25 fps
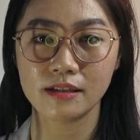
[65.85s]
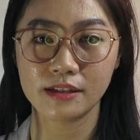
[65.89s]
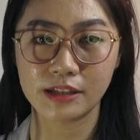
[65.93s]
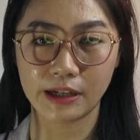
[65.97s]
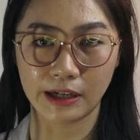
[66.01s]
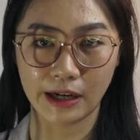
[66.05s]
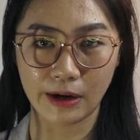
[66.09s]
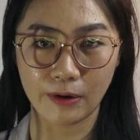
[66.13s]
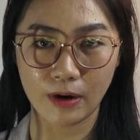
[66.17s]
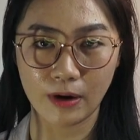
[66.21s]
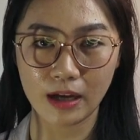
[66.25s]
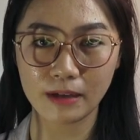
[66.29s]

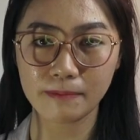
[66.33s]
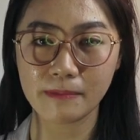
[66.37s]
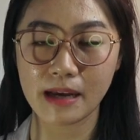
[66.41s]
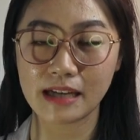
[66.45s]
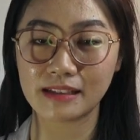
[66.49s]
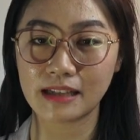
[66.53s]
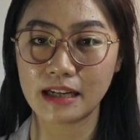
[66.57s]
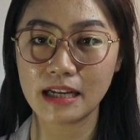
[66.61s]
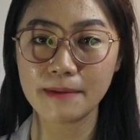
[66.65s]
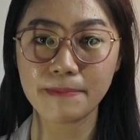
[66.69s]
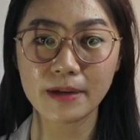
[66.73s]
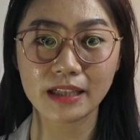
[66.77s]
Jerawat
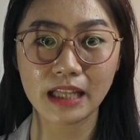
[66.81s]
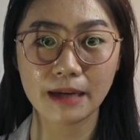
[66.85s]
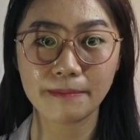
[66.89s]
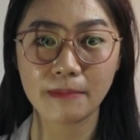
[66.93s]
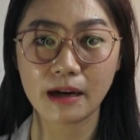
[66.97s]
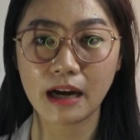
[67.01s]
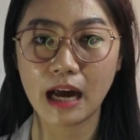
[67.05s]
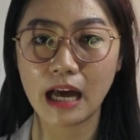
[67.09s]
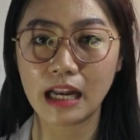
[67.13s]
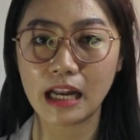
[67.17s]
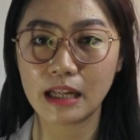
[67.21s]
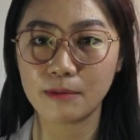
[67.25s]
biasanya
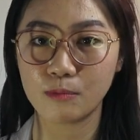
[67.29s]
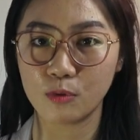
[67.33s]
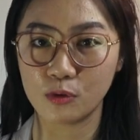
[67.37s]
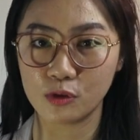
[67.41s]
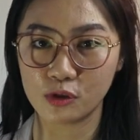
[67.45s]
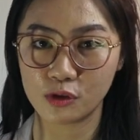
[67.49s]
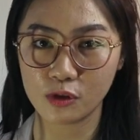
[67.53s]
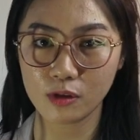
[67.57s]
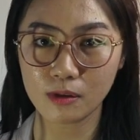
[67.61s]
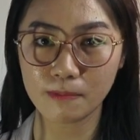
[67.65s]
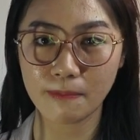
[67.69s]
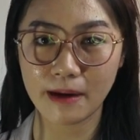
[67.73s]
pertama kali
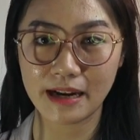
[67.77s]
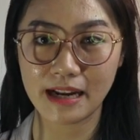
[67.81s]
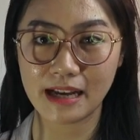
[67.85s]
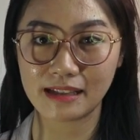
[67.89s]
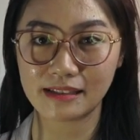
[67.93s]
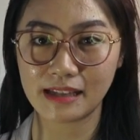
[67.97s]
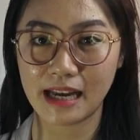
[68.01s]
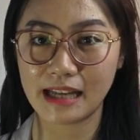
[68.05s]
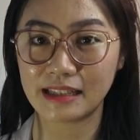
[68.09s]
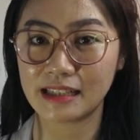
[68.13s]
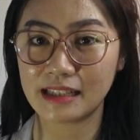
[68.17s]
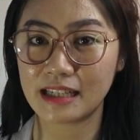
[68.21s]
muncul
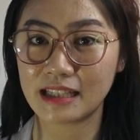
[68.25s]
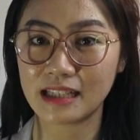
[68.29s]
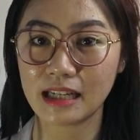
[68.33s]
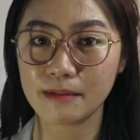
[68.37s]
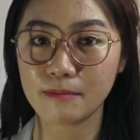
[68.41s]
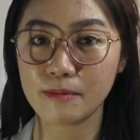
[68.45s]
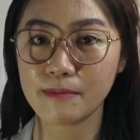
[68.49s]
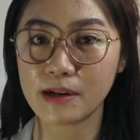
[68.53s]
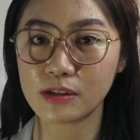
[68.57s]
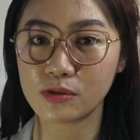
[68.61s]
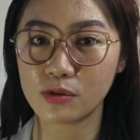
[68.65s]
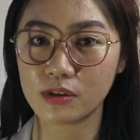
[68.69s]
pada saat kita
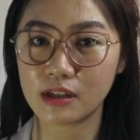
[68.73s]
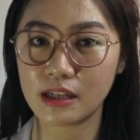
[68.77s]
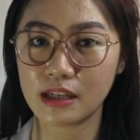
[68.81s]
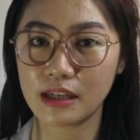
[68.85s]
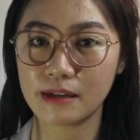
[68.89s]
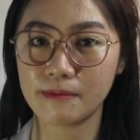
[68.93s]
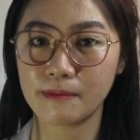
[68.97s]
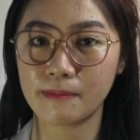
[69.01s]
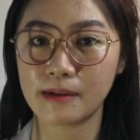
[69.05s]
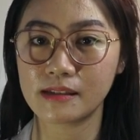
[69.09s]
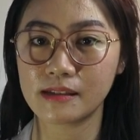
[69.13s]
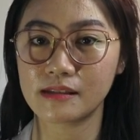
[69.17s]
memasuki
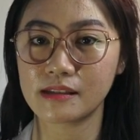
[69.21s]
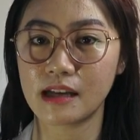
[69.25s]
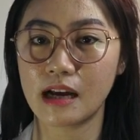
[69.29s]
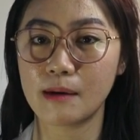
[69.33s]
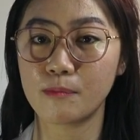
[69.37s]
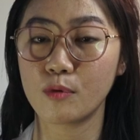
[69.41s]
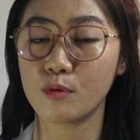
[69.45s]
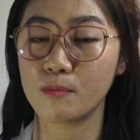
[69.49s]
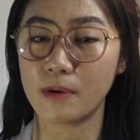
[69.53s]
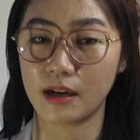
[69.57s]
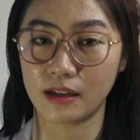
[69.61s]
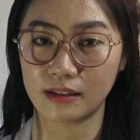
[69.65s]

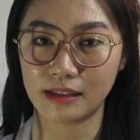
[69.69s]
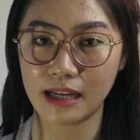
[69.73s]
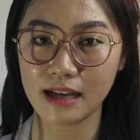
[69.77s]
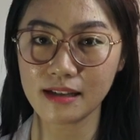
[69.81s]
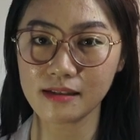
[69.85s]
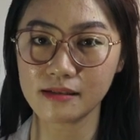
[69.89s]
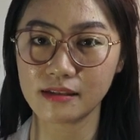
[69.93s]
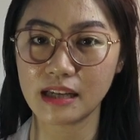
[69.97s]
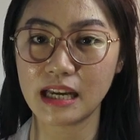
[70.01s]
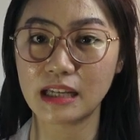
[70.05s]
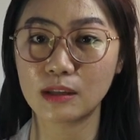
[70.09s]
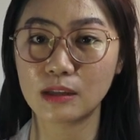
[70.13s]
masa
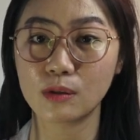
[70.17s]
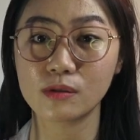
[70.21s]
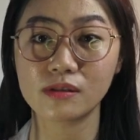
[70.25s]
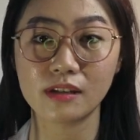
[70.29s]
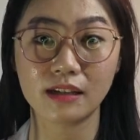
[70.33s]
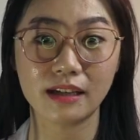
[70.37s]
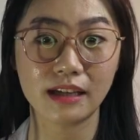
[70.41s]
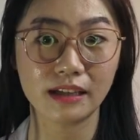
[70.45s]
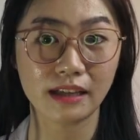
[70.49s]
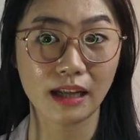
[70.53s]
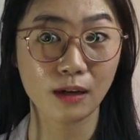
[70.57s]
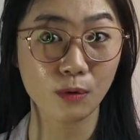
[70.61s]
pubertas, yaitu
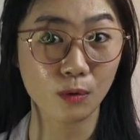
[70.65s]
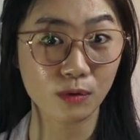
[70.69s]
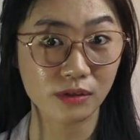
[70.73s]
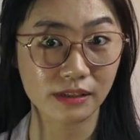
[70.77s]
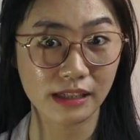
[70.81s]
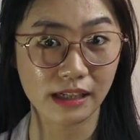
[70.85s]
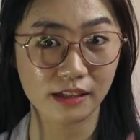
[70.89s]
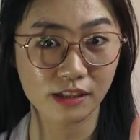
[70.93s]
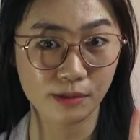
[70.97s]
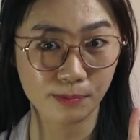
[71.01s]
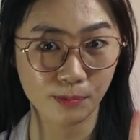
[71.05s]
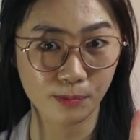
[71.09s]
sekitar
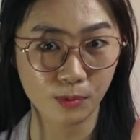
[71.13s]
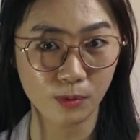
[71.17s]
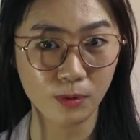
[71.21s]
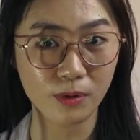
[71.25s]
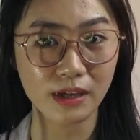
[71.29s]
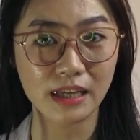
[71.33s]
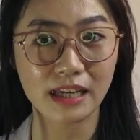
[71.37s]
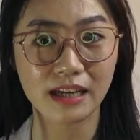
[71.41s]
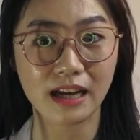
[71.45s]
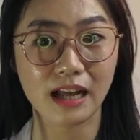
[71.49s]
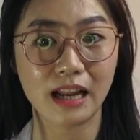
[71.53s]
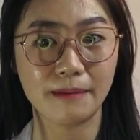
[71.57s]
usia 10
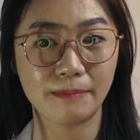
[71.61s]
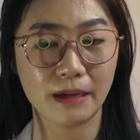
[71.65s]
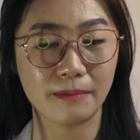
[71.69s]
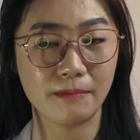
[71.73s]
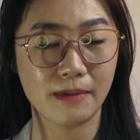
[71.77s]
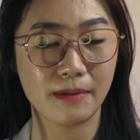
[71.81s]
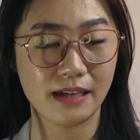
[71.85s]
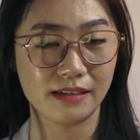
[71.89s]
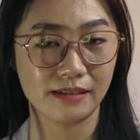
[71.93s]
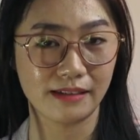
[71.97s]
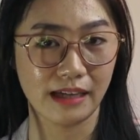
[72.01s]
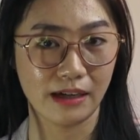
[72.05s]
hingga
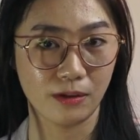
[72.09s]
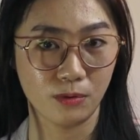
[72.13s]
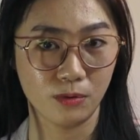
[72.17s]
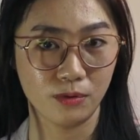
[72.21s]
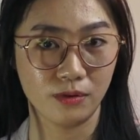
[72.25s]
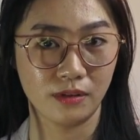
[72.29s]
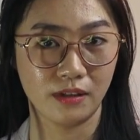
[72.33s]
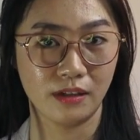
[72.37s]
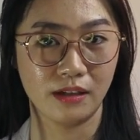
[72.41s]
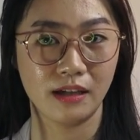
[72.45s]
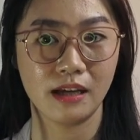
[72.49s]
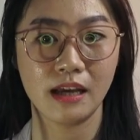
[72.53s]
18
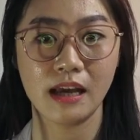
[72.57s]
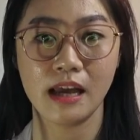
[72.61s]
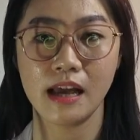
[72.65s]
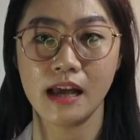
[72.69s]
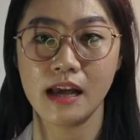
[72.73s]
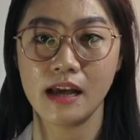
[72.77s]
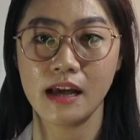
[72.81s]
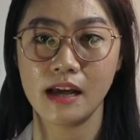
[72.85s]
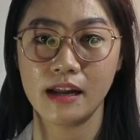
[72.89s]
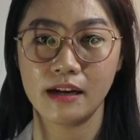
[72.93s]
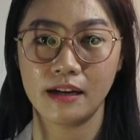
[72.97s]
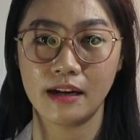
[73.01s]
tahun.
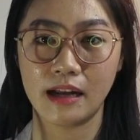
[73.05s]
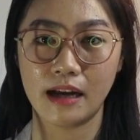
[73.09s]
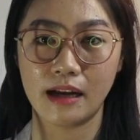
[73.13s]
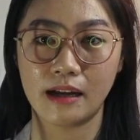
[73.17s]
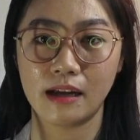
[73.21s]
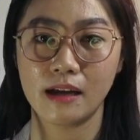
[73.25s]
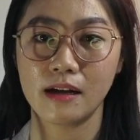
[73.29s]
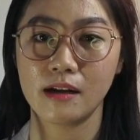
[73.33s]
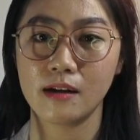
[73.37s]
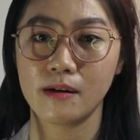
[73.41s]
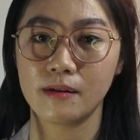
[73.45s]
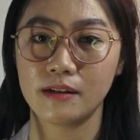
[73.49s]

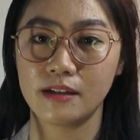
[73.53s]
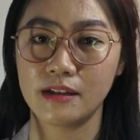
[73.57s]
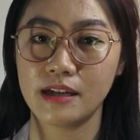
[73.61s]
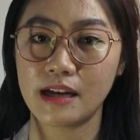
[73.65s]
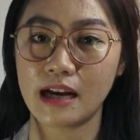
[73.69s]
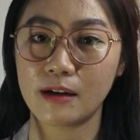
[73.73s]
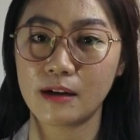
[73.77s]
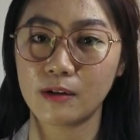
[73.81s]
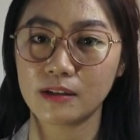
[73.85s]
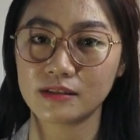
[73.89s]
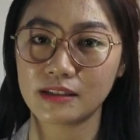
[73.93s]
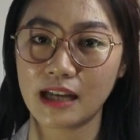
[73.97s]
Nah,
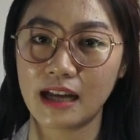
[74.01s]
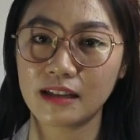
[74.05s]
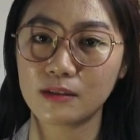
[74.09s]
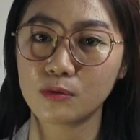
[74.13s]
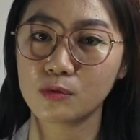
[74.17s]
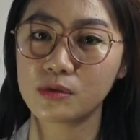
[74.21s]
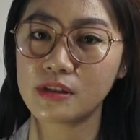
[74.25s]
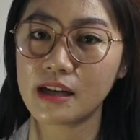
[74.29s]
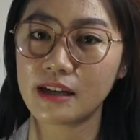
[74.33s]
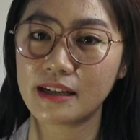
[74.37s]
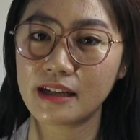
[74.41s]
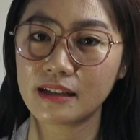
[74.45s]
di saat
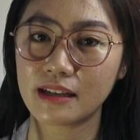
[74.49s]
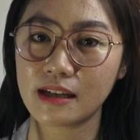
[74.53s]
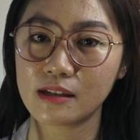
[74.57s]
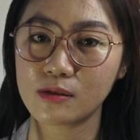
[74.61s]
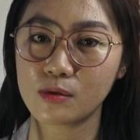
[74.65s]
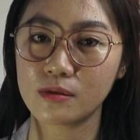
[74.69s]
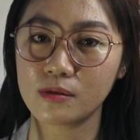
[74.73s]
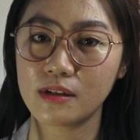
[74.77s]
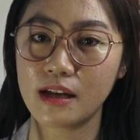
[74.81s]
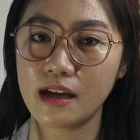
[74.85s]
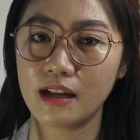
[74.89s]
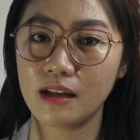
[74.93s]
usia kita
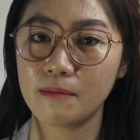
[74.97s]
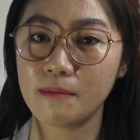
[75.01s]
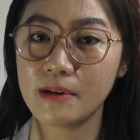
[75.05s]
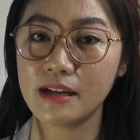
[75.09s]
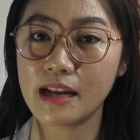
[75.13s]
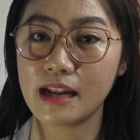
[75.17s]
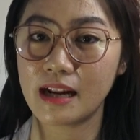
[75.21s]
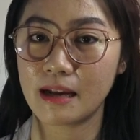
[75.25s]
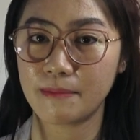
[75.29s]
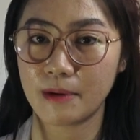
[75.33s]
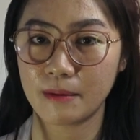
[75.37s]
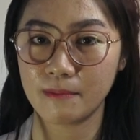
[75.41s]
sudah lebih
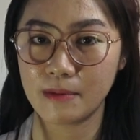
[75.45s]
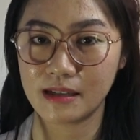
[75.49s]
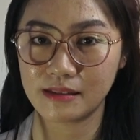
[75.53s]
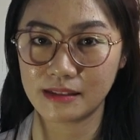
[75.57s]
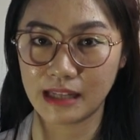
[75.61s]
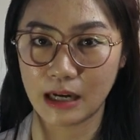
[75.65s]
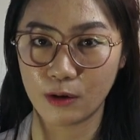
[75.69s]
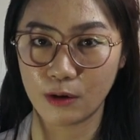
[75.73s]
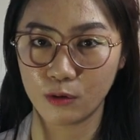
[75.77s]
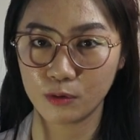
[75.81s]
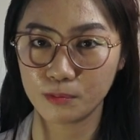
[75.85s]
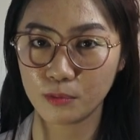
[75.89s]
dari 18
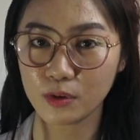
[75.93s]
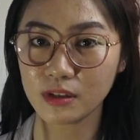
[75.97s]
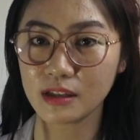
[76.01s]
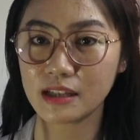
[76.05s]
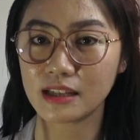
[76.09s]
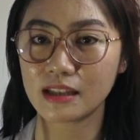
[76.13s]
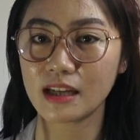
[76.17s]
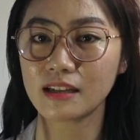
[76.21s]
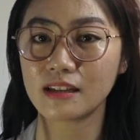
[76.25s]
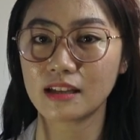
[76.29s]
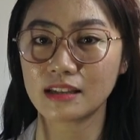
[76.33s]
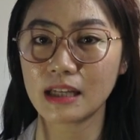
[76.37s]
tahun pun
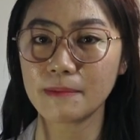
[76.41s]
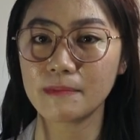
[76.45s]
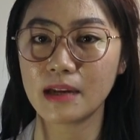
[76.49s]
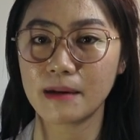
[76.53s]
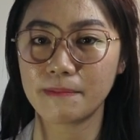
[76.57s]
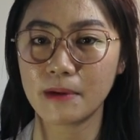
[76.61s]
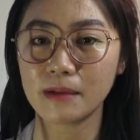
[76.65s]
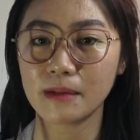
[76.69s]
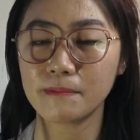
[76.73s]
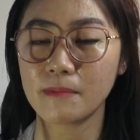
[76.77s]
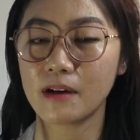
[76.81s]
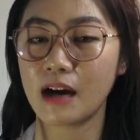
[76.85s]
kita tetap
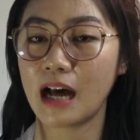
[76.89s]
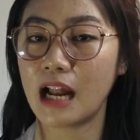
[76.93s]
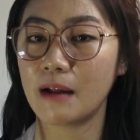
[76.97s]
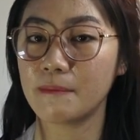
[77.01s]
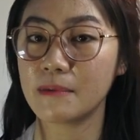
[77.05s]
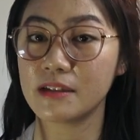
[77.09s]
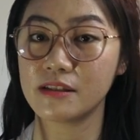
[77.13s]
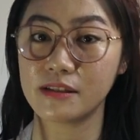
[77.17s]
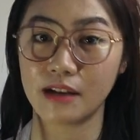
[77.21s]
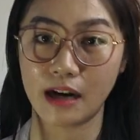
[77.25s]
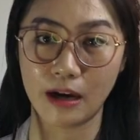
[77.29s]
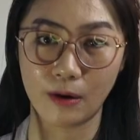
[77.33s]
dapat
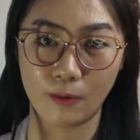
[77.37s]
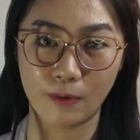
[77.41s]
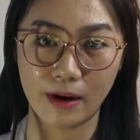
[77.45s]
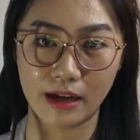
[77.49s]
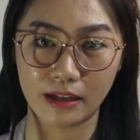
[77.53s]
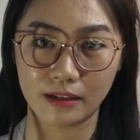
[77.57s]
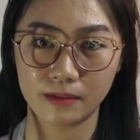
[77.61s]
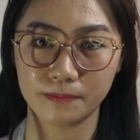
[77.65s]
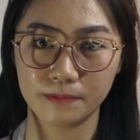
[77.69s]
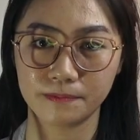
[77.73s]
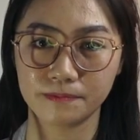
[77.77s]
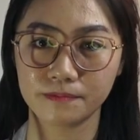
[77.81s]
mengalami
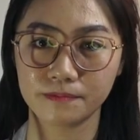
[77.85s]
jerawat.